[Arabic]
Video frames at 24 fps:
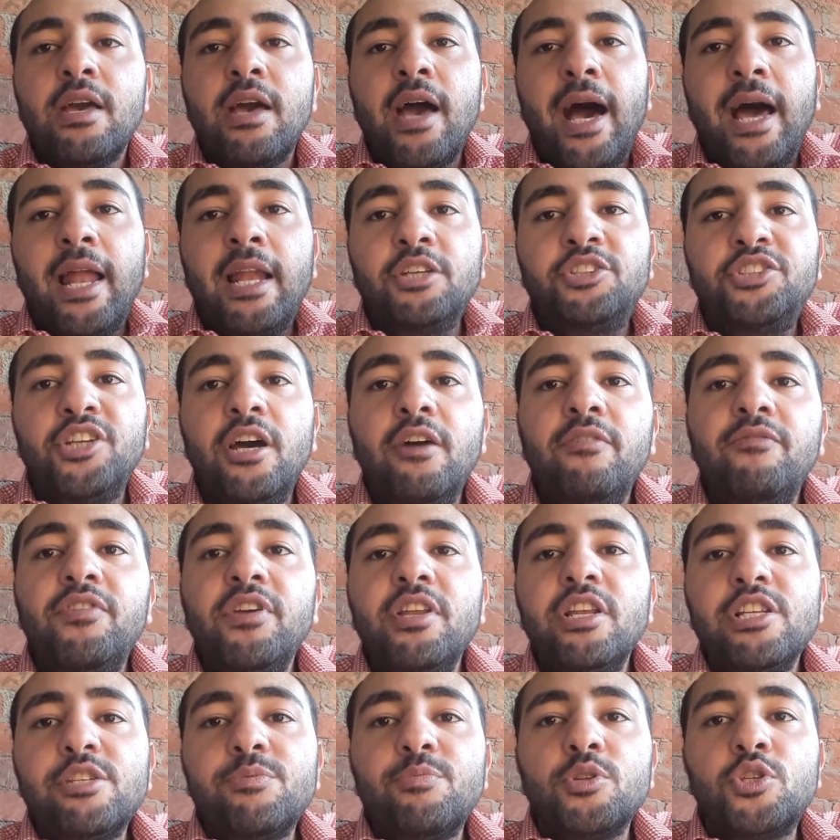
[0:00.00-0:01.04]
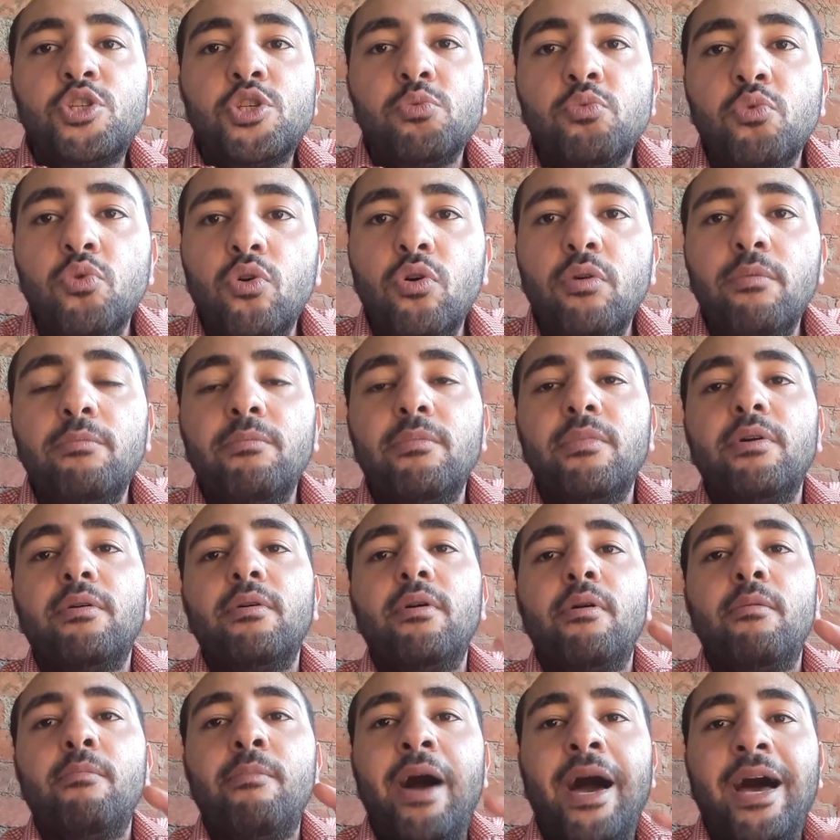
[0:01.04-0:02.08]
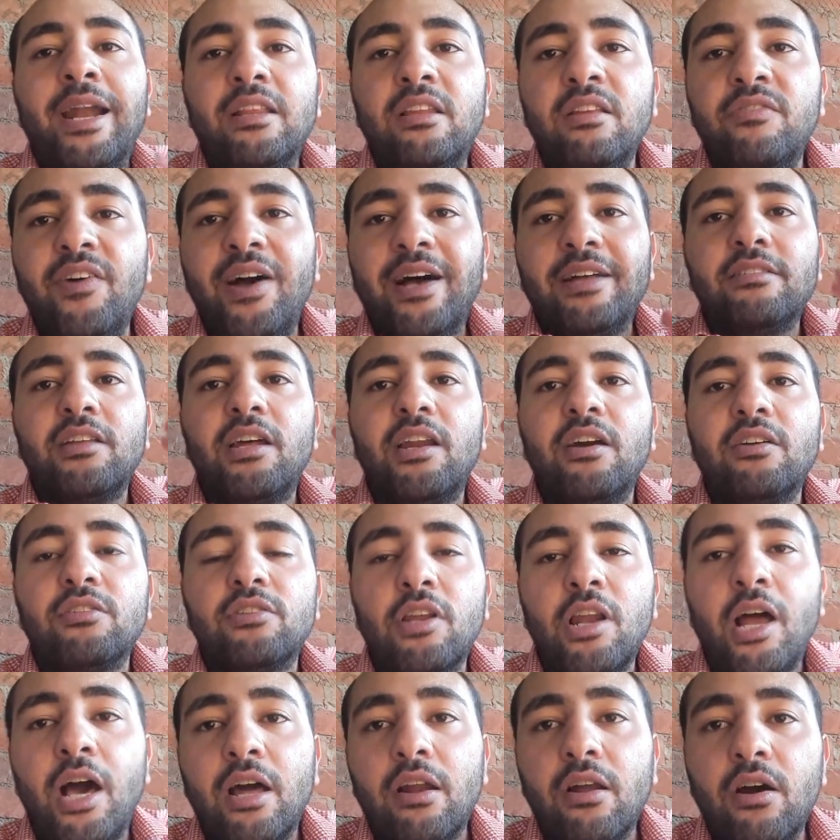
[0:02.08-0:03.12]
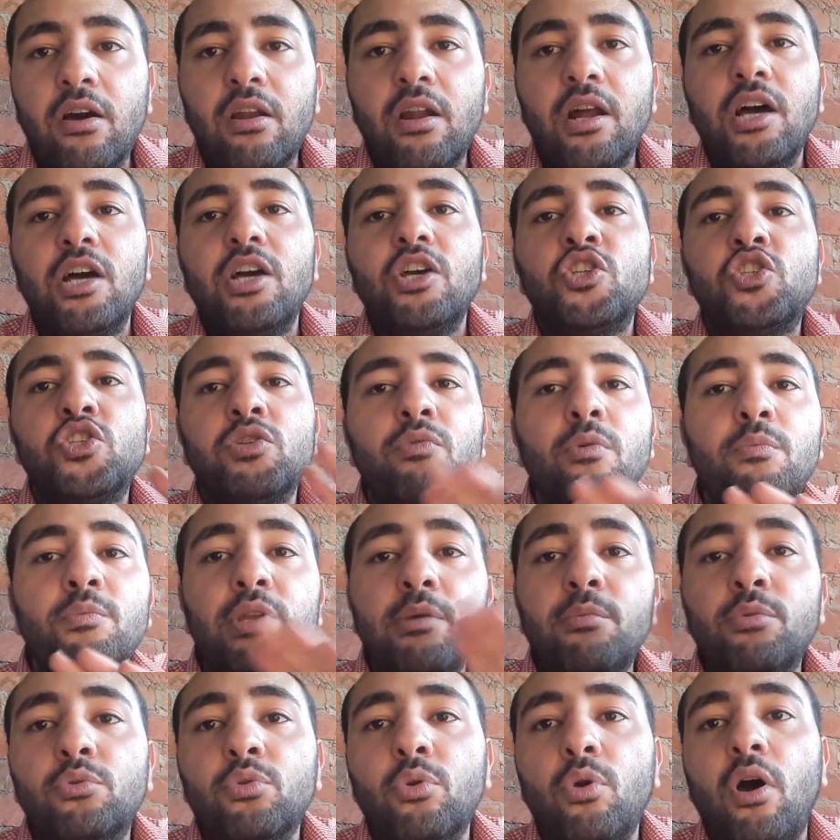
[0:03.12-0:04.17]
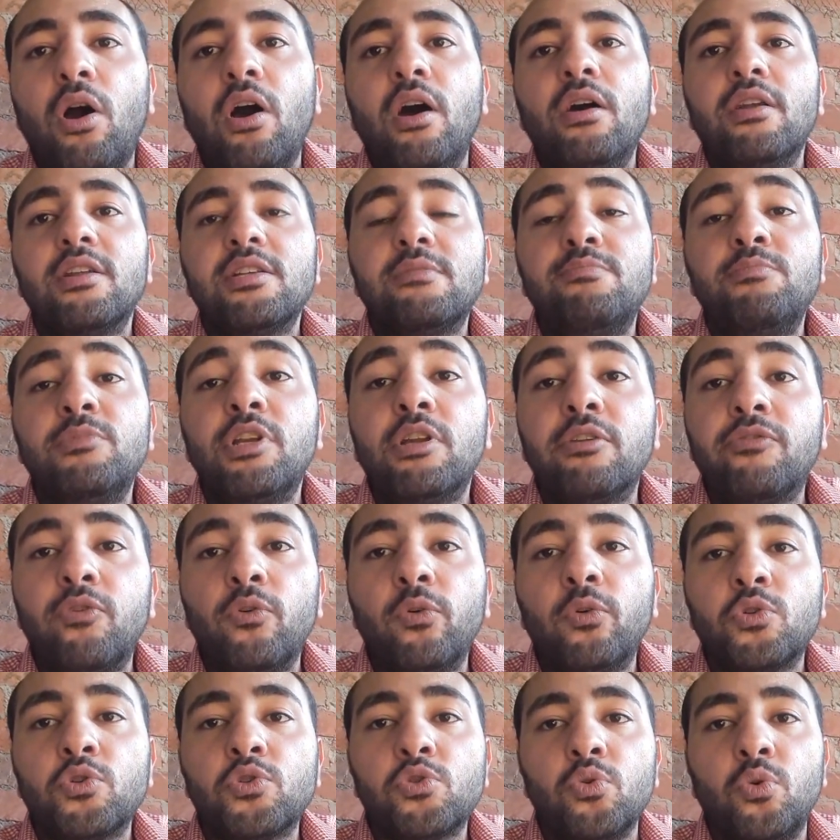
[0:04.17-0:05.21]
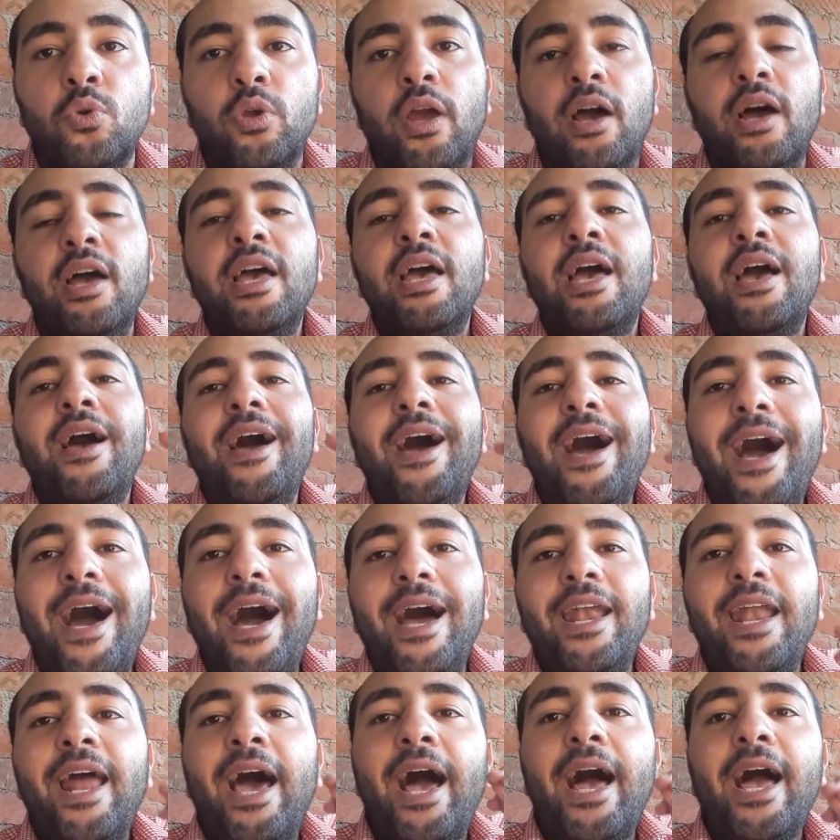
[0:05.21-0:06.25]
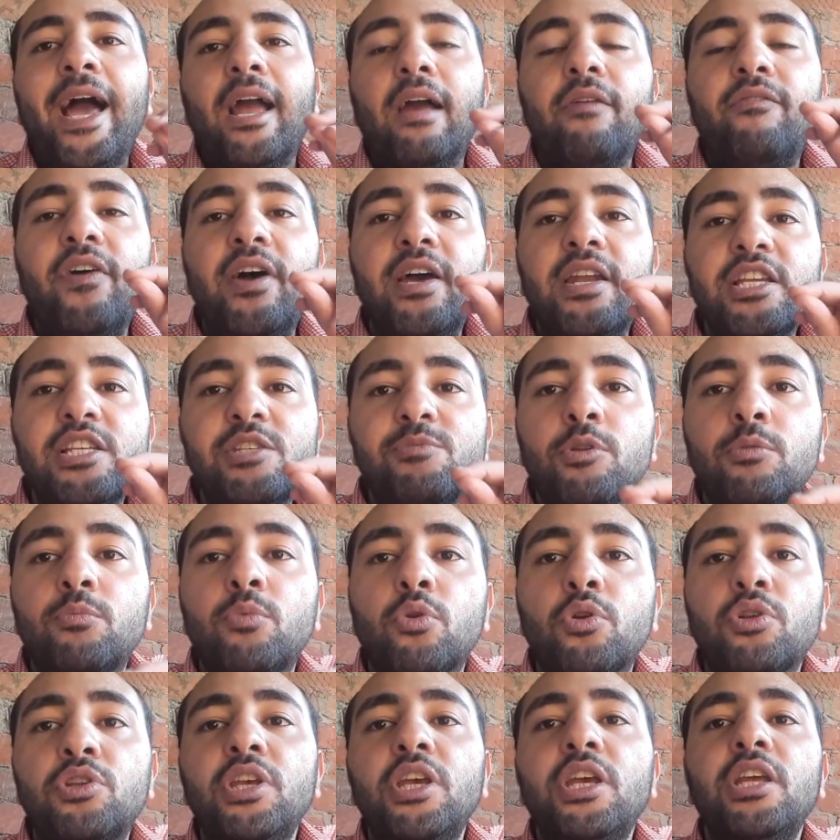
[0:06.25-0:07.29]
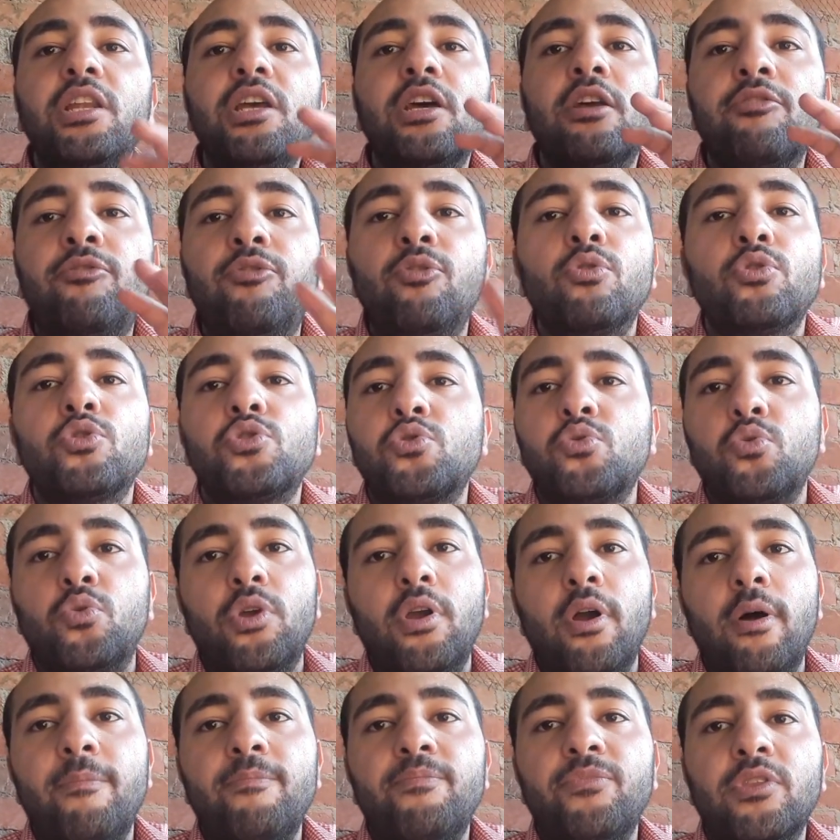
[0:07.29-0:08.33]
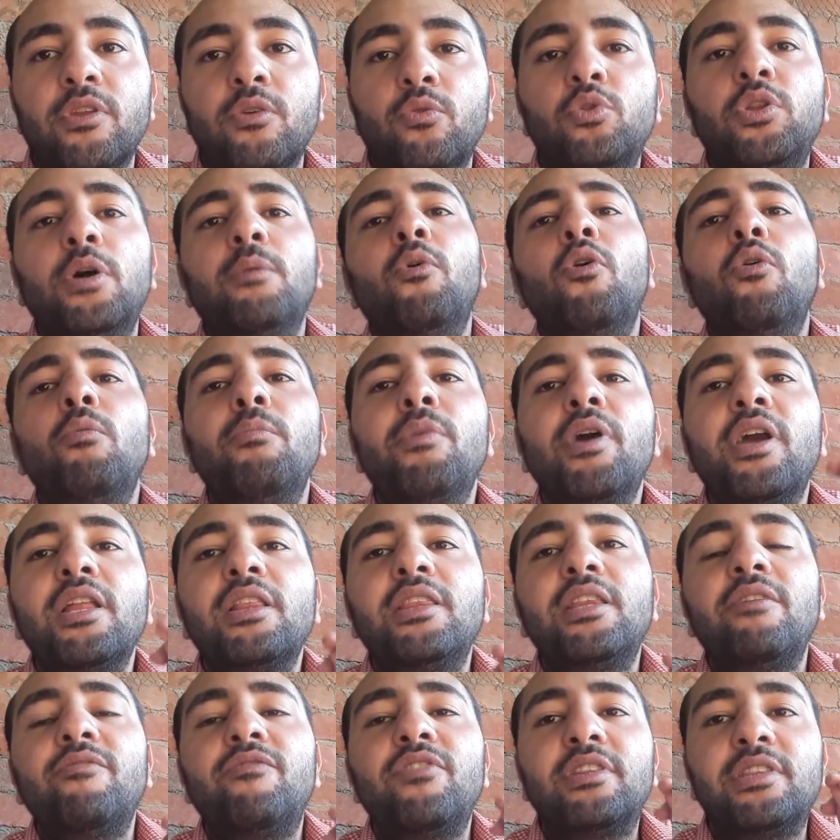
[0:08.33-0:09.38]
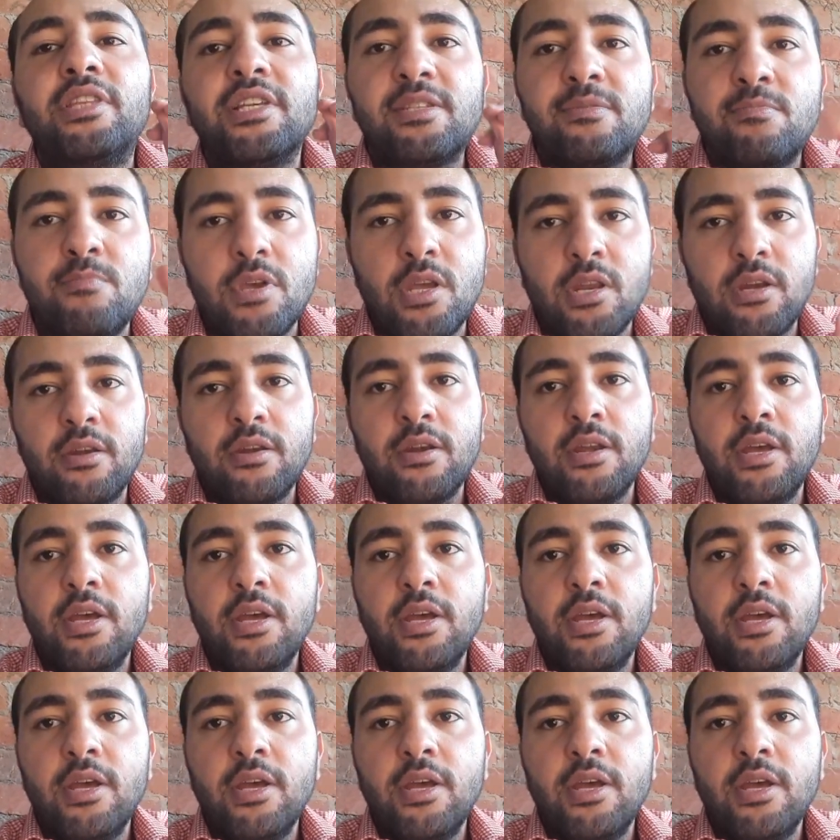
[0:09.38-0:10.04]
علشان في نسبه سموم مع ارتفاع درجه الحراره السموم دي بتروح خالص من الفول الصويا اعلى حاجه فيها نسبه بروتين الفول الصويا وده مهم جدا في التسمين